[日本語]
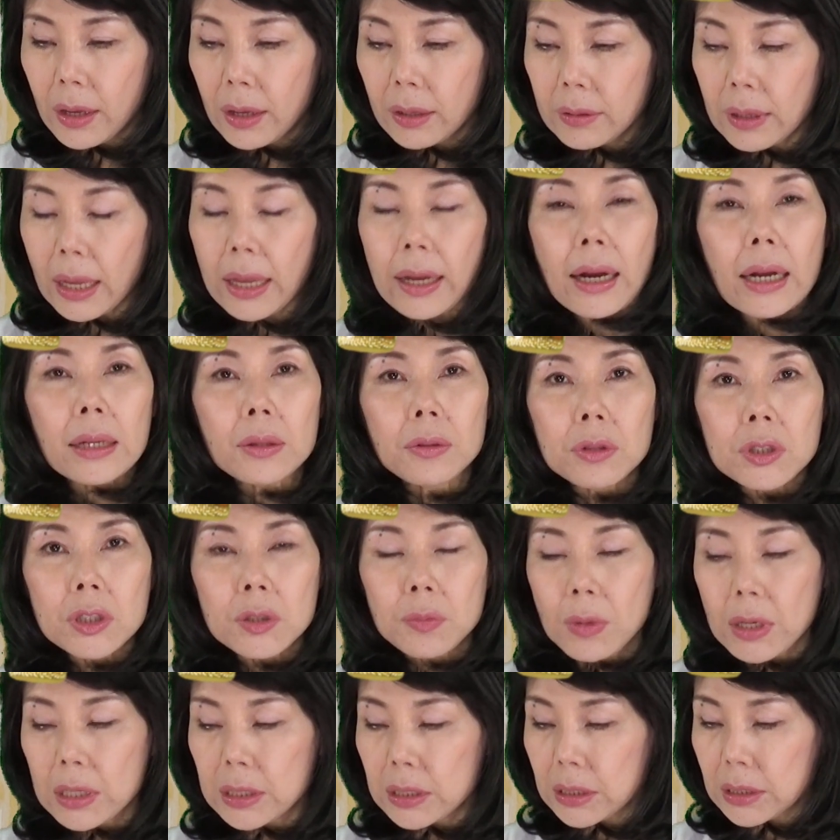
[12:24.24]
対価と
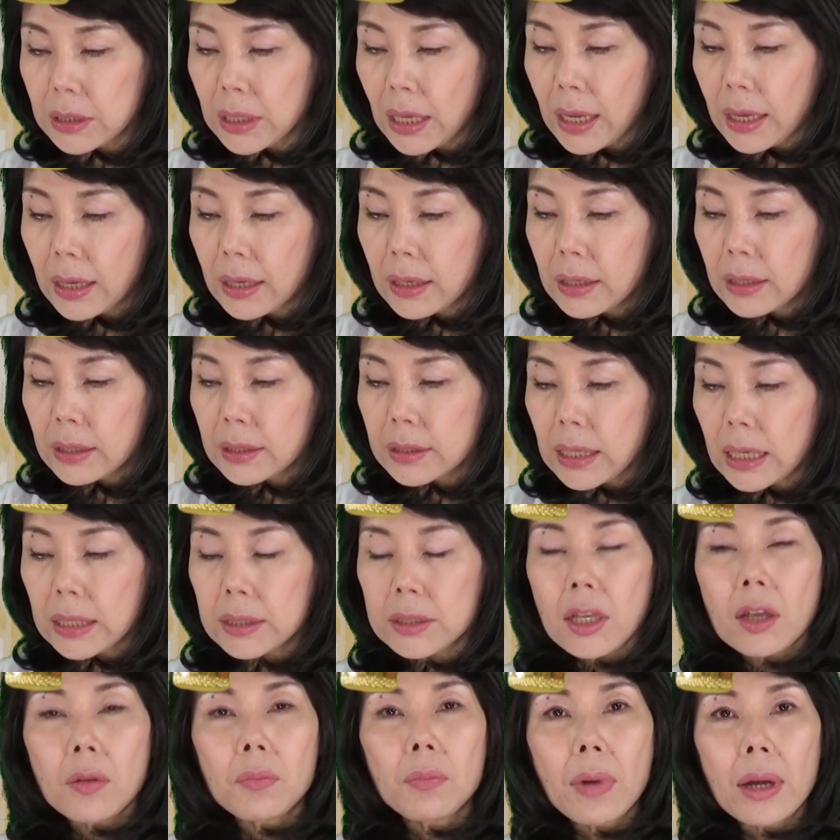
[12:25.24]
しまして
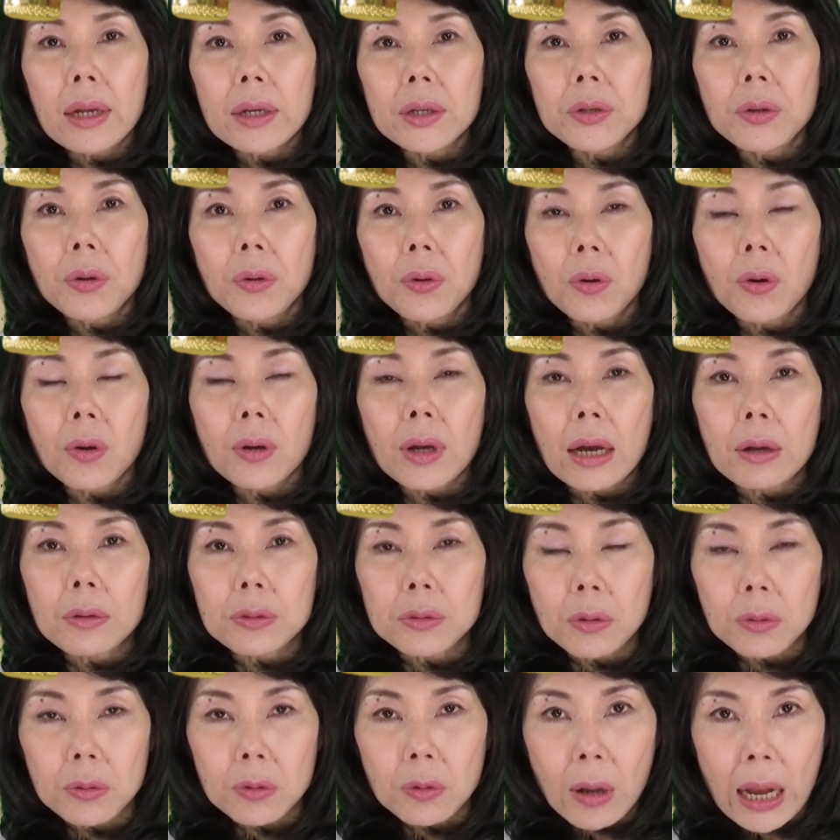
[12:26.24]
3000万両を
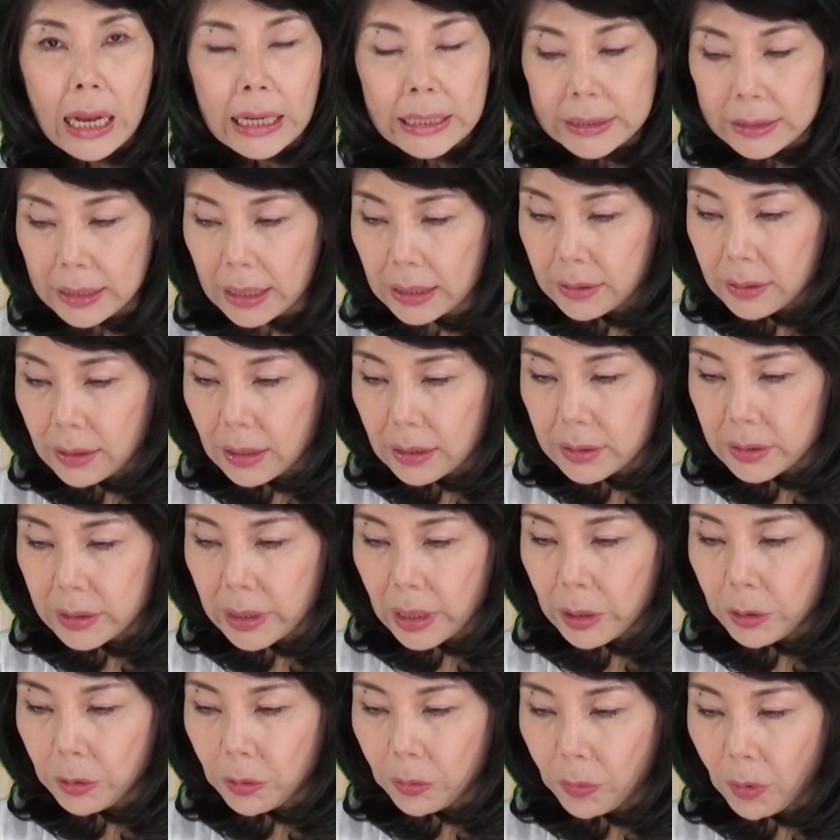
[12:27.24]
獲得はしたんです
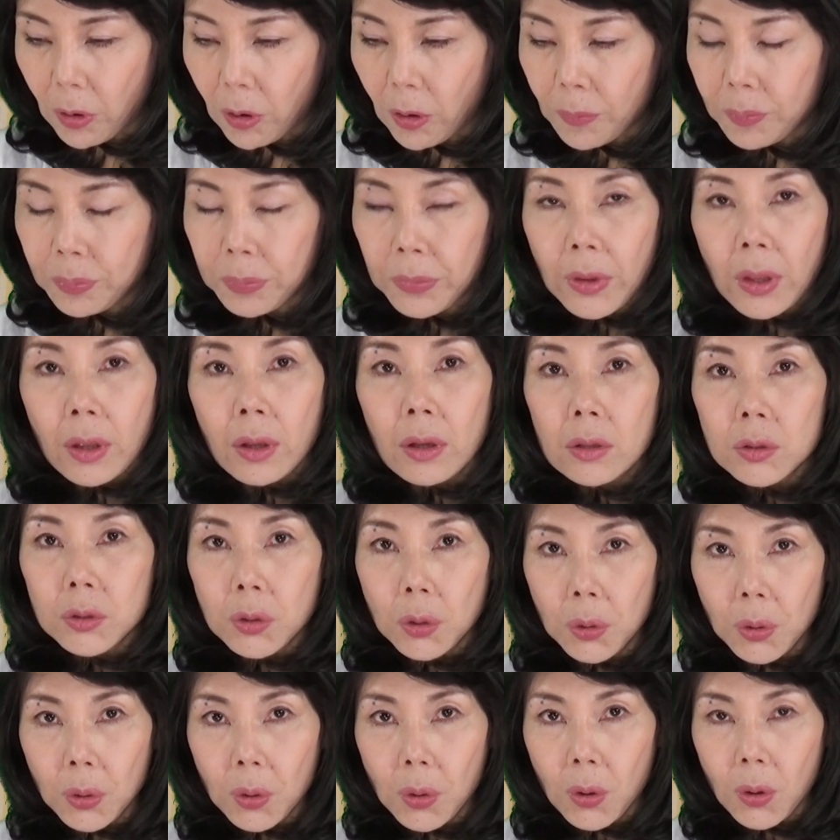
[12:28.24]
けれども、
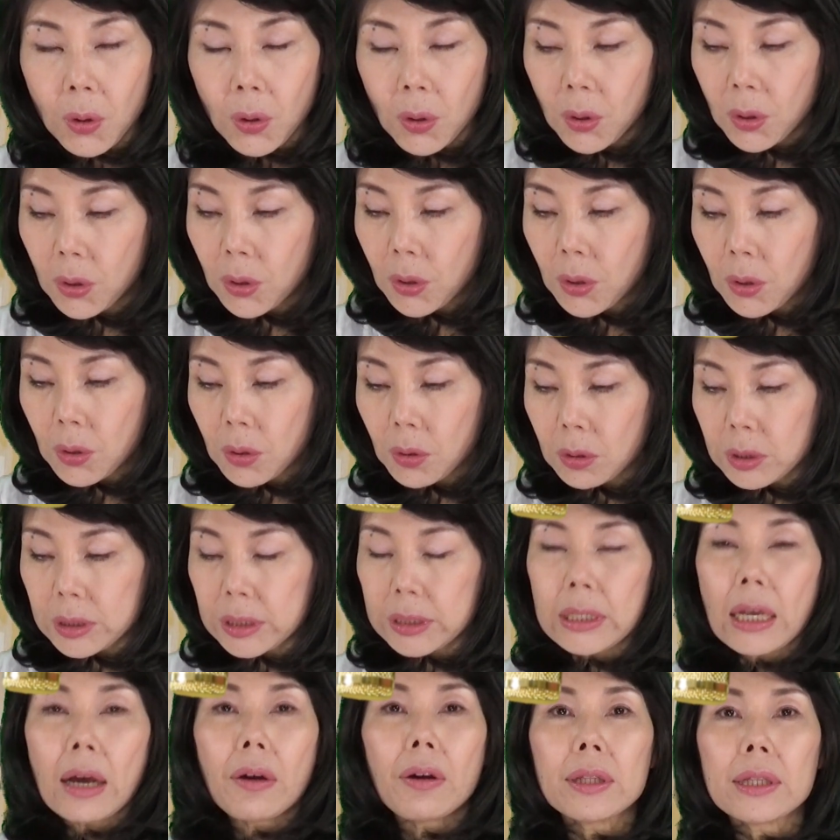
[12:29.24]
その後、
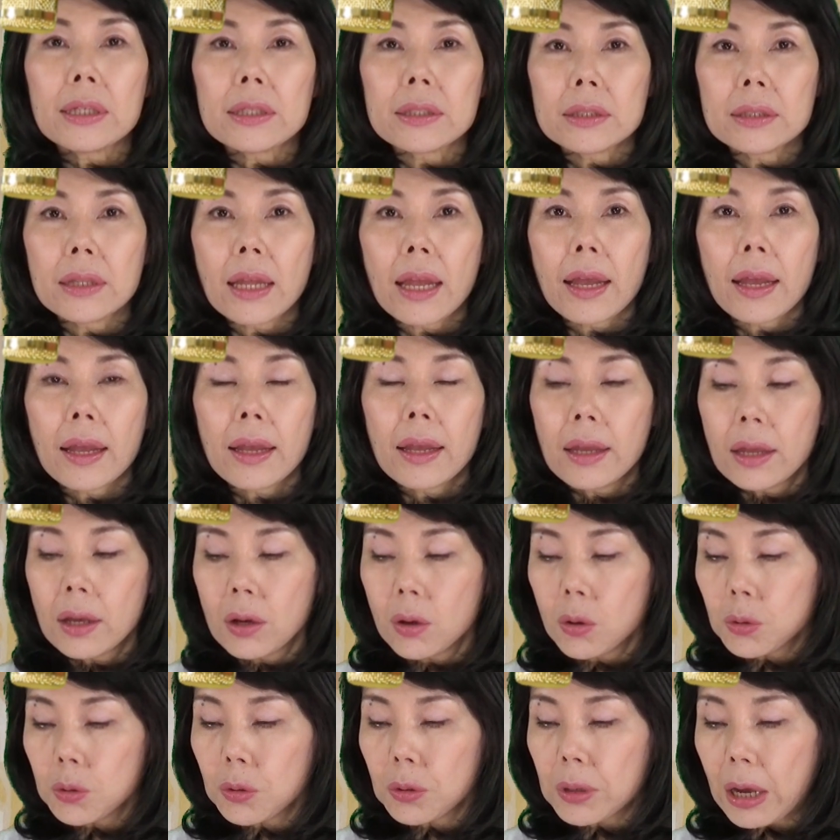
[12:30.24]
ロシアはですね、
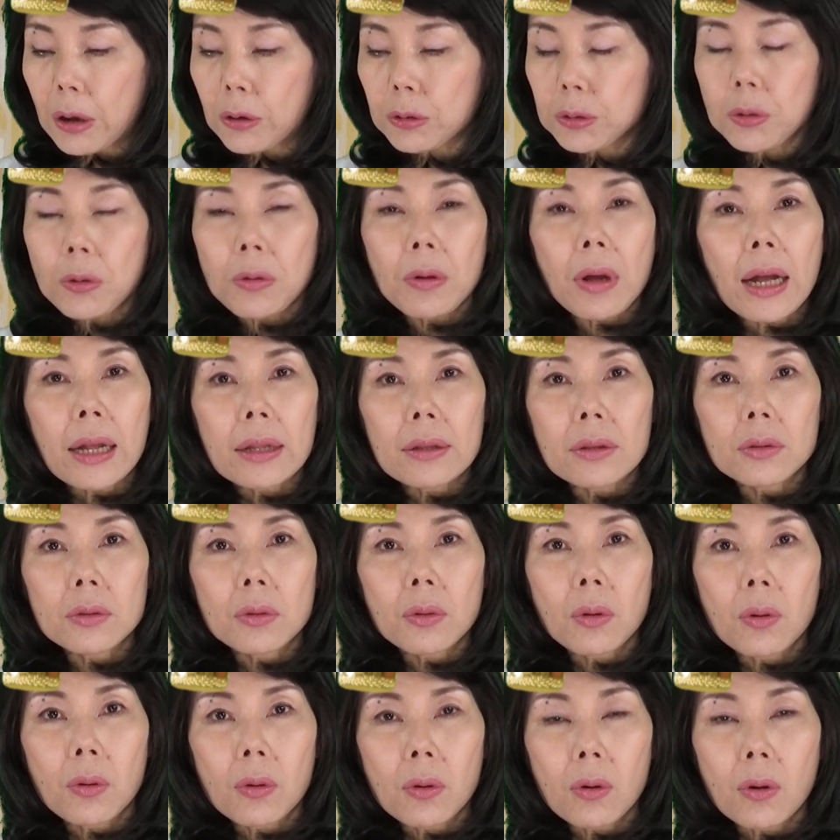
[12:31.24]
このリャオトン半
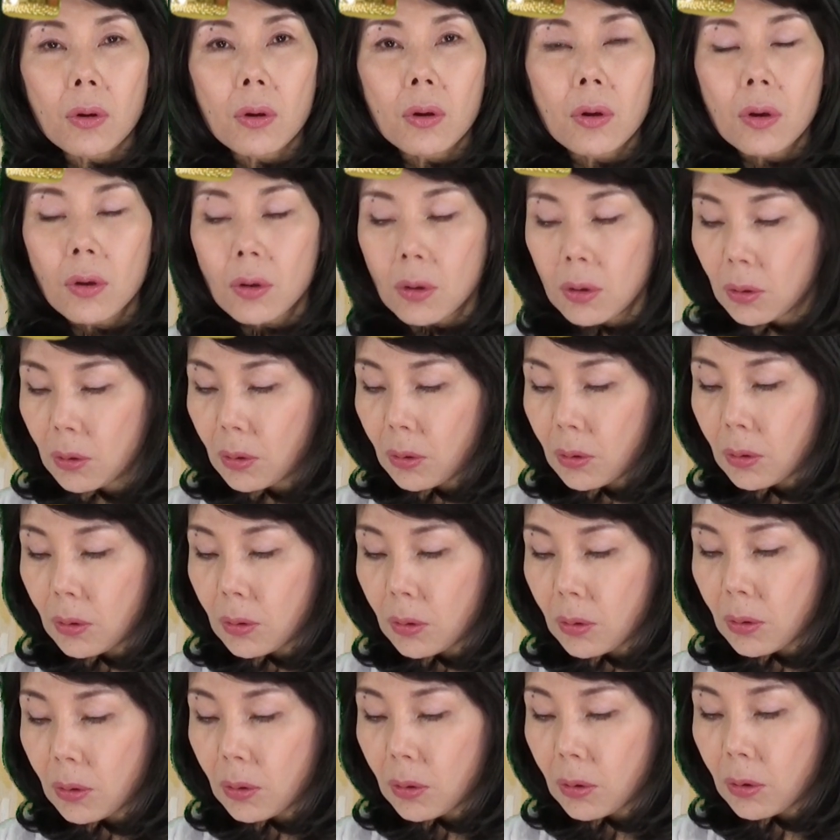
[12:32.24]
島
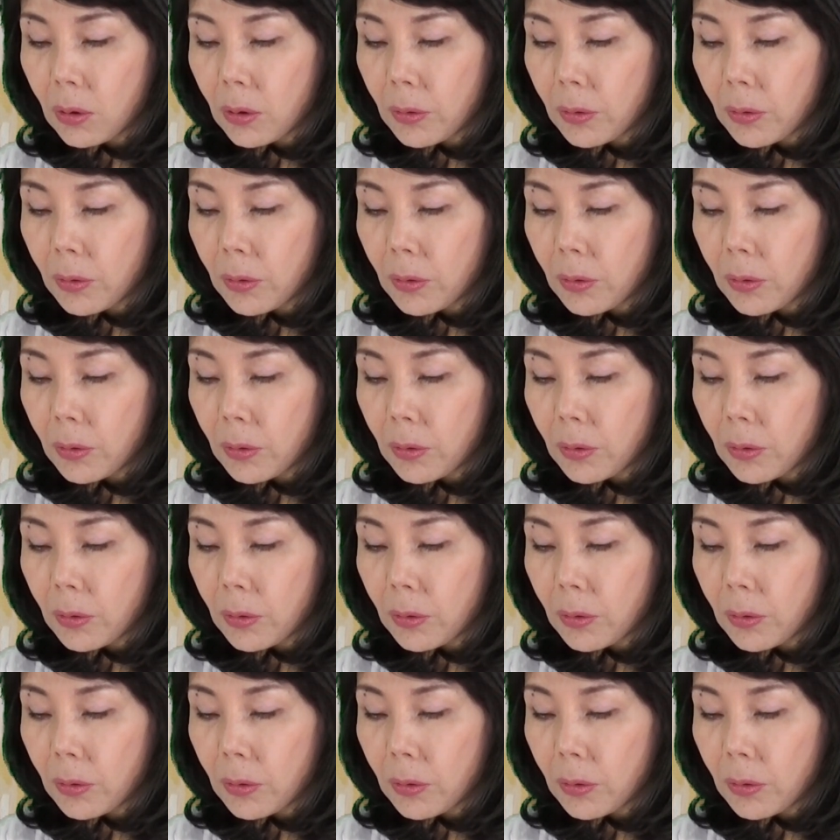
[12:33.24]
を